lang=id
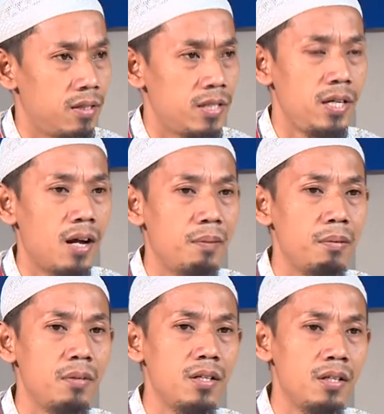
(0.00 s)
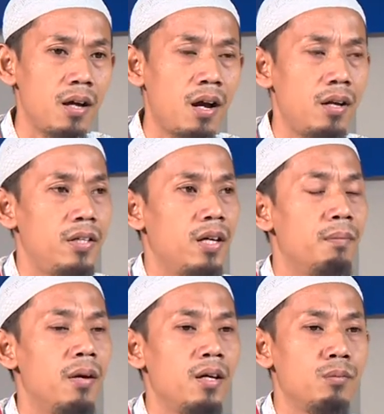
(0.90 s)
Si A memiliki akhlak yang
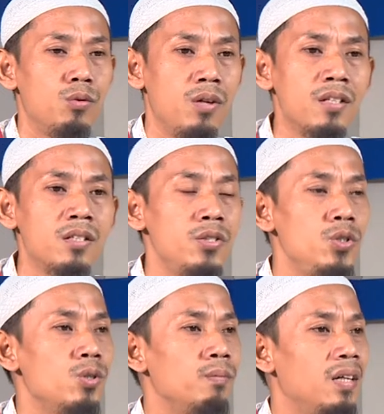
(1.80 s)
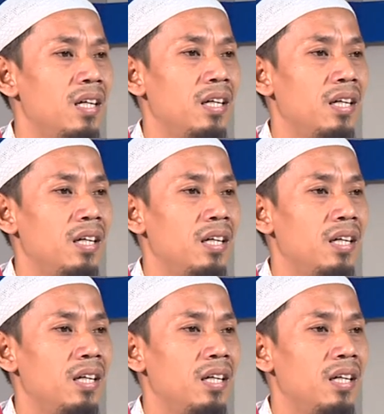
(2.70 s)
baik, mudah senyum,